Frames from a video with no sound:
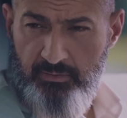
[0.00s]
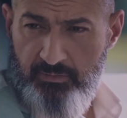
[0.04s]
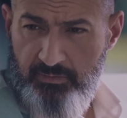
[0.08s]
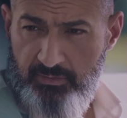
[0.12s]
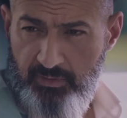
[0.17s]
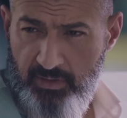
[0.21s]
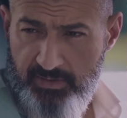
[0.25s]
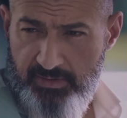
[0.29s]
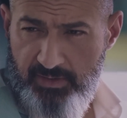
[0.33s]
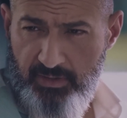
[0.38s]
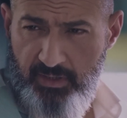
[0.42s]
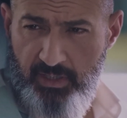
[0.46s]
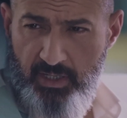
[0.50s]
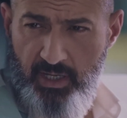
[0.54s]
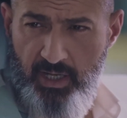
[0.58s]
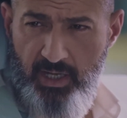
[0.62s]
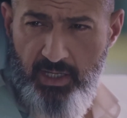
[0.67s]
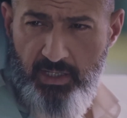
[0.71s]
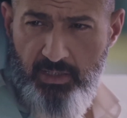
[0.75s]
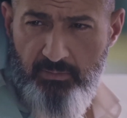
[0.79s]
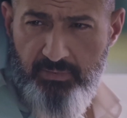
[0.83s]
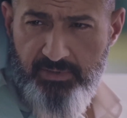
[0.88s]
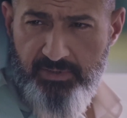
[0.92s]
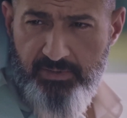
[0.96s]
أنت قصدك إيه
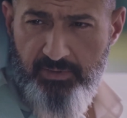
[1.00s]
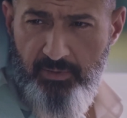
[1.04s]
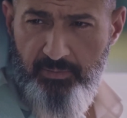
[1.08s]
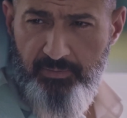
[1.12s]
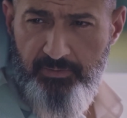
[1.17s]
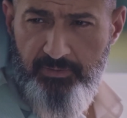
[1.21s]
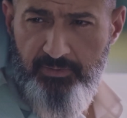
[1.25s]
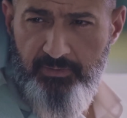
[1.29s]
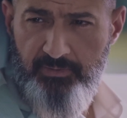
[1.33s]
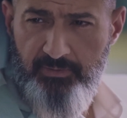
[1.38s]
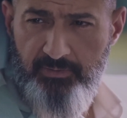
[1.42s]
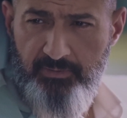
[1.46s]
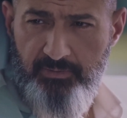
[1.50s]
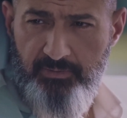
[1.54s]
حاجة بالظبط؟